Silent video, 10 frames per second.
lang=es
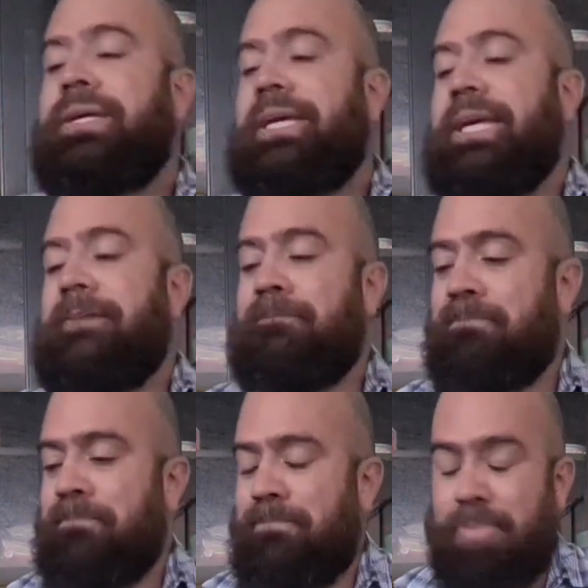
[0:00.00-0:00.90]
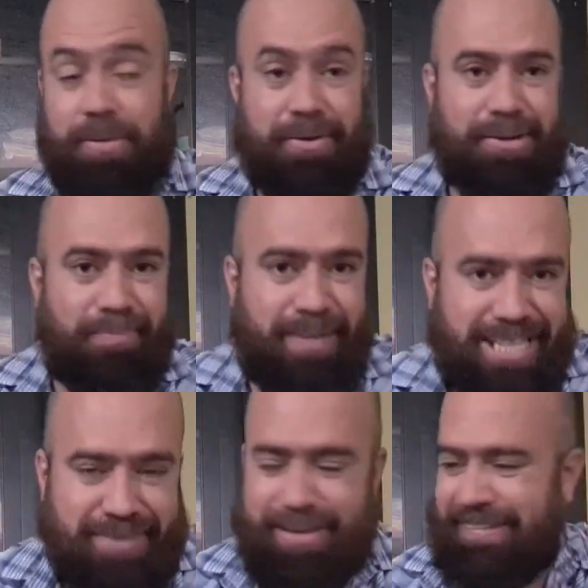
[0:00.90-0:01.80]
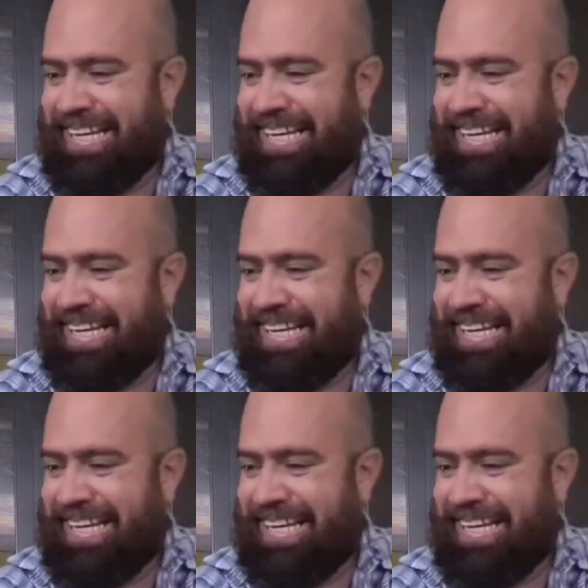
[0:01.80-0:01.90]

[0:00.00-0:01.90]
Y bueno, acompáñenme a